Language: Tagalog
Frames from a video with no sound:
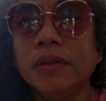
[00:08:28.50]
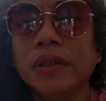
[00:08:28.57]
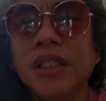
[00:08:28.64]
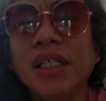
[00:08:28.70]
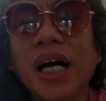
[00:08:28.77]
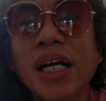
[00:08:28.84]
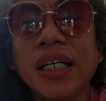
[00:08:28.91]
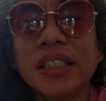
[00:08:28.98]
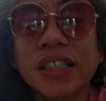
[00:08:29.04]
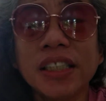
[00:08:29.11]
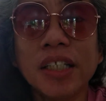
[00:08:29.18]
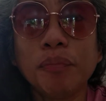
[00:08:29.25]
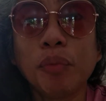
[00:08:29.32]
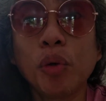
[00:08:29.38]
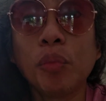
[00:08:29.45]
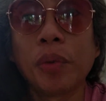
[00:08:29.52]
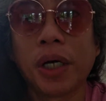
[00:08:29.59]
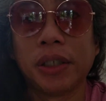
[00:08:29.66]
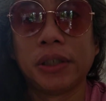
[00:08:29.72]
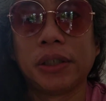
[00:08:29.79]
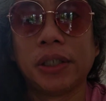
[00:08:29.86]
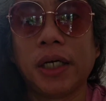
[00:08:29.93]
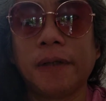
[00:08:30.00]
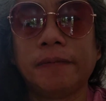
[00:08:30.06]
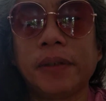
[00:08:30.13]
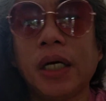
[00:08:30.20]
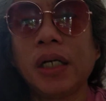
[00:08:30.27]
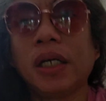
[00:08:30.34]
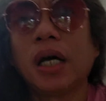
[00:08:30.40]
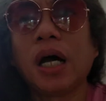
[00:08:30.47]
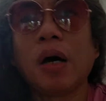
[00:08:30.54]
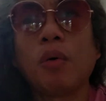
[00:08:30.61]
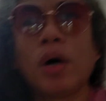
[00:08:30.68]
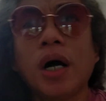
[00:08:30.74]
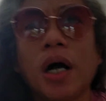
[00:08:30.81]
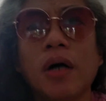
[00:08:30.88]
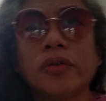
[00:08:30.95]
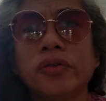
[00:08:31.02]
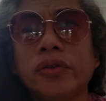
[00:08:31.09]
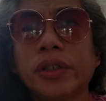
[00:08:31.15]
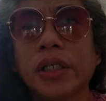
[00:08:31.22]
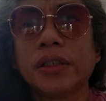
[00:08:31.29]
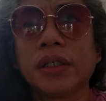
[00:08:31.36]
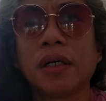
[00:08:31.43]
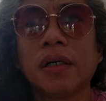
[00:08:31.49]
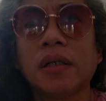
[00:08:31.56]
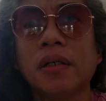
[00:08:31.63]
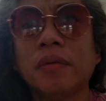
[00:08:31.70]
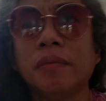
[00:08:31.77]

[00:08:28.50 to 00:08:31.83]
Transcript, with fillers: Dinaan na sa diplomasya, na naawa nga ako dun sa isang